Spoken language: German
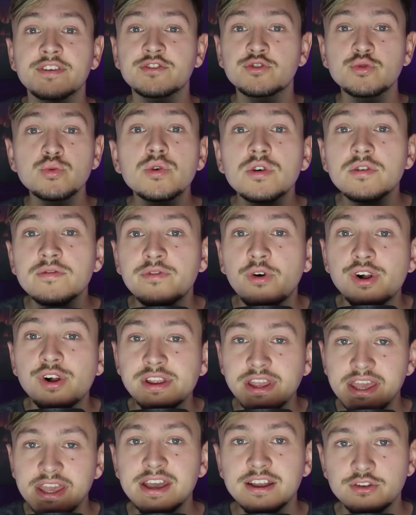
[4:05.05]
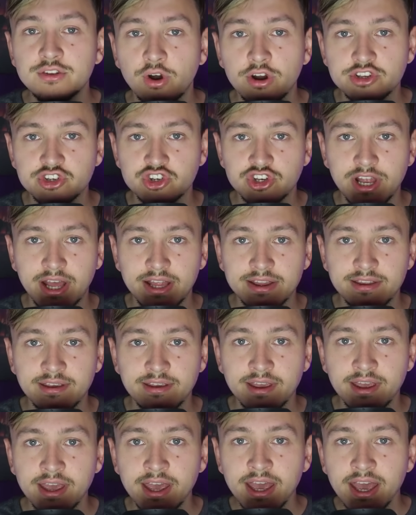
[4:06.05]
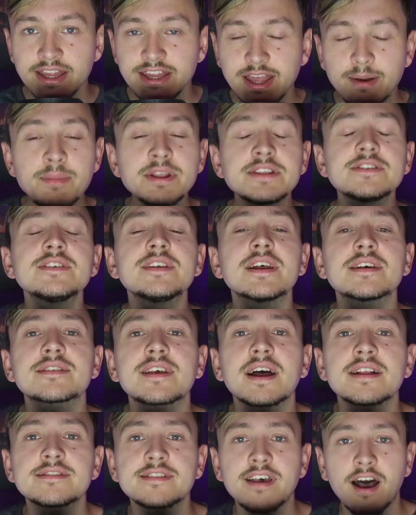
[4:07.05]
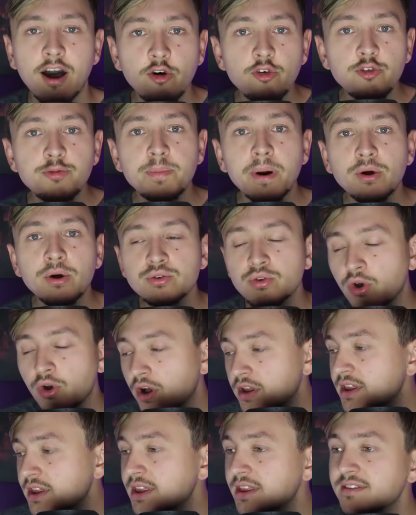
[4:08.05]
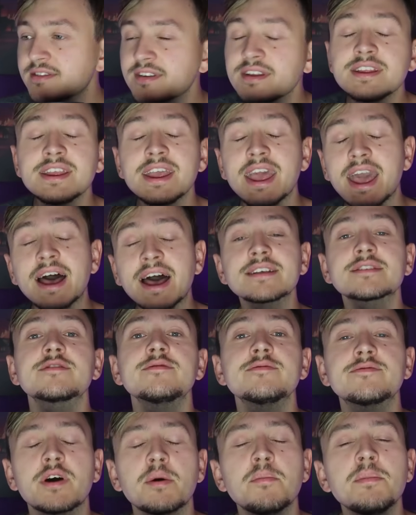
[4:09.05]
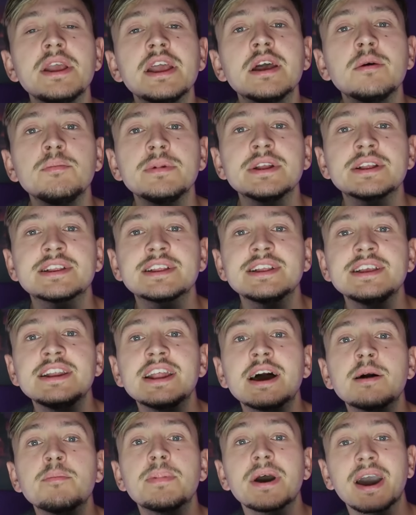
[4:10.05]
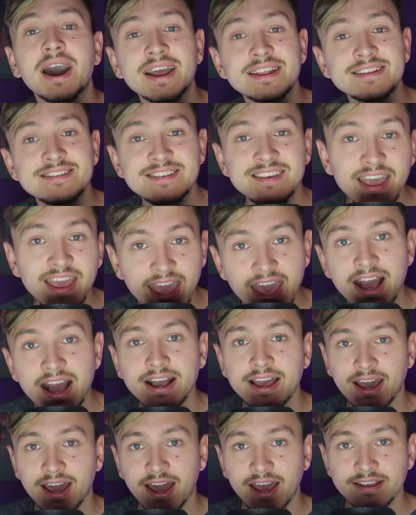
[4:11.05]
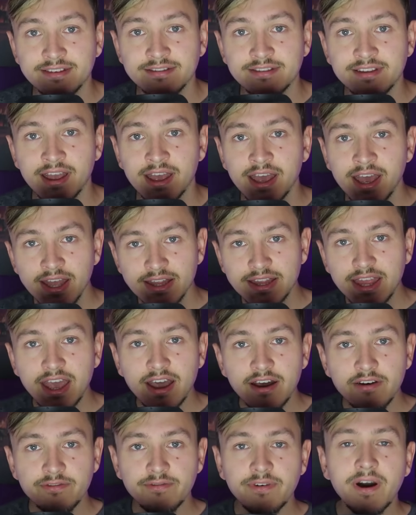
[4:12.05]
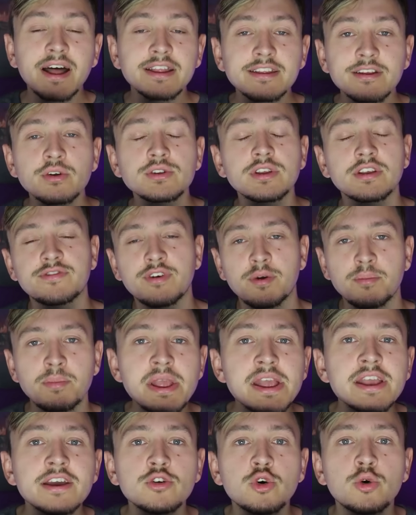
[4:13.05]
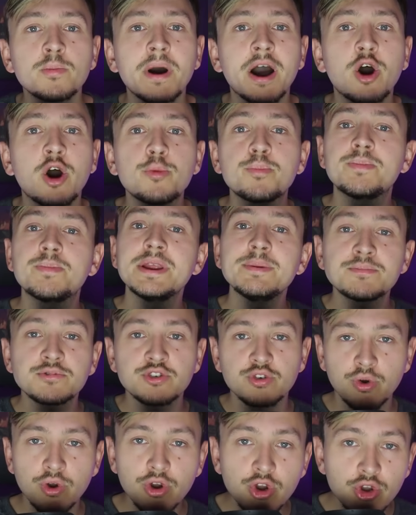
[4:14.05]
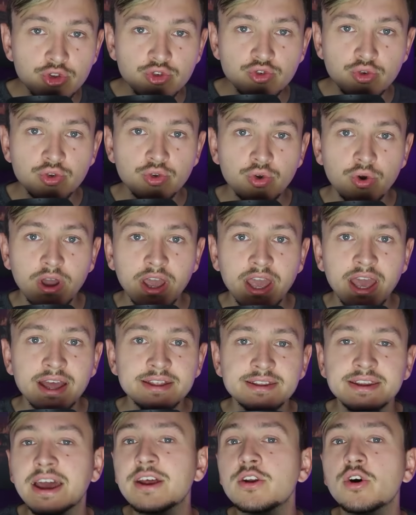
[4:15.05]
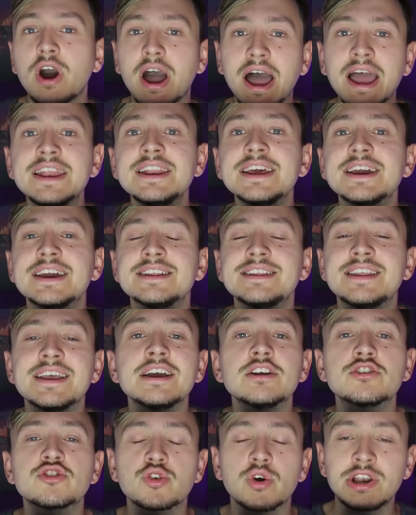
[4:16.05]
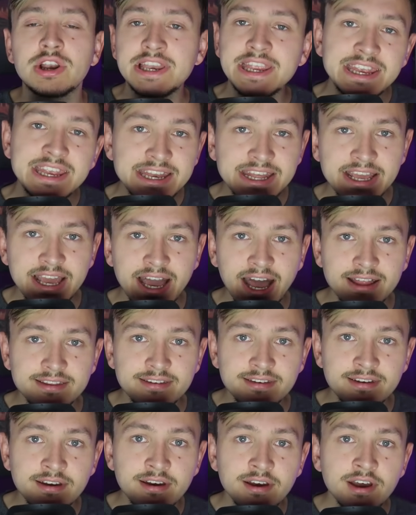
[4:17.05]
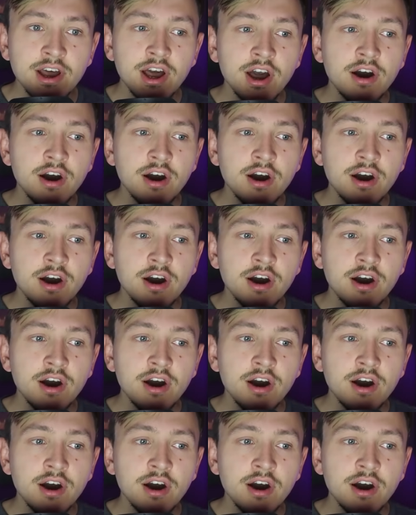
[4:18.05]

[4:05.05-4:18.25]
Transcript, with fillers: versuchen wollen hier in Deutschland. Damit sie das Ganze aufbauen konnten, sind die ersten Familienmitglieder bereits hierher gereist. Der Vater und das Familienoberhaupt blieb zurück in Südkorea, da er noch einige Dinge zu erledigen hatte,